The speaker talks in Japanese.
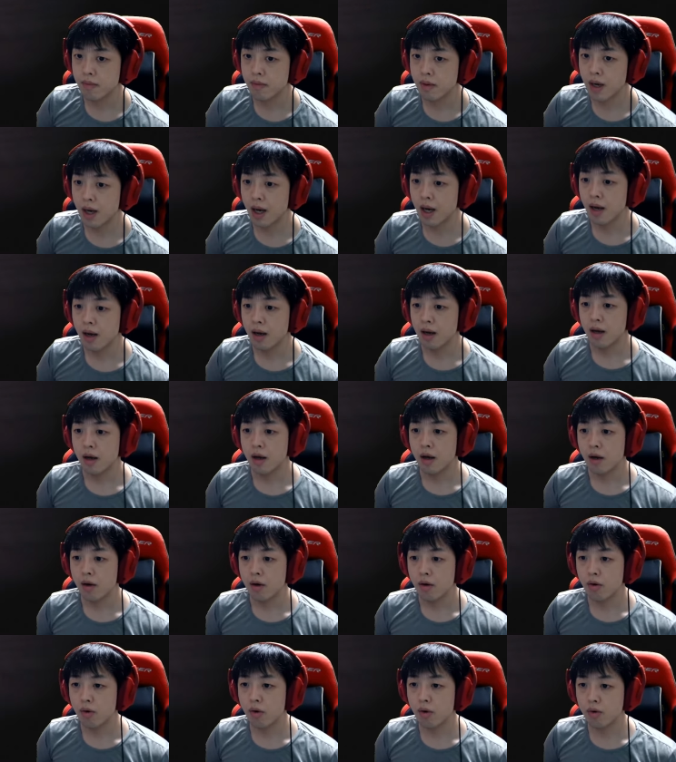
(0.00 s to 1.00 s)
あ
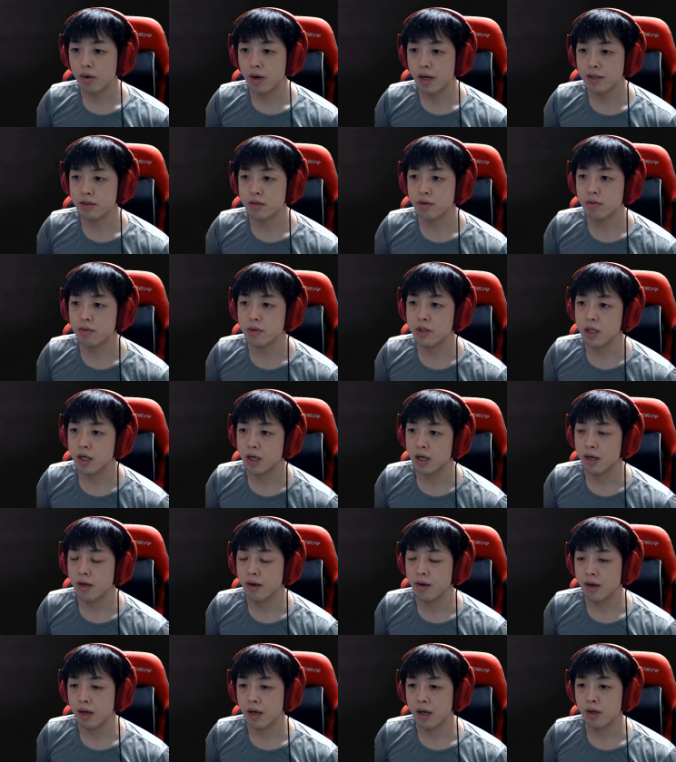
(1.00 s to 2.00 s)
ここあそこじゃ
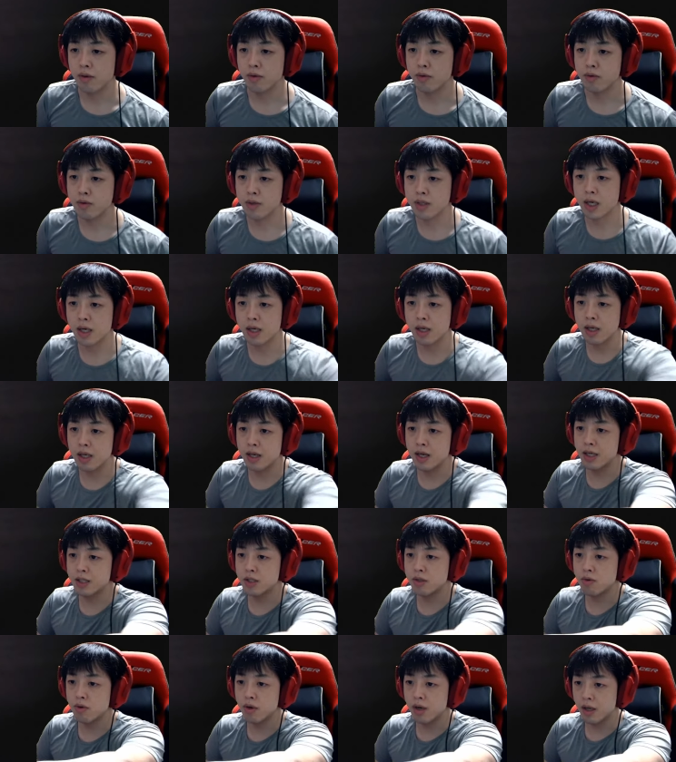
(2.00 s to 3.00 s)
んあのさっき
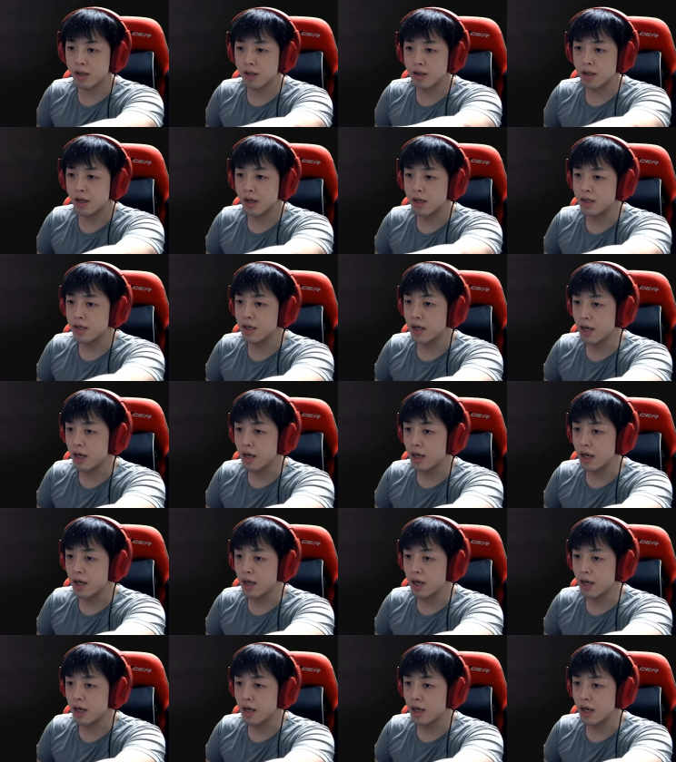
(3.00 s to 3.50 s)
ラジオがあった家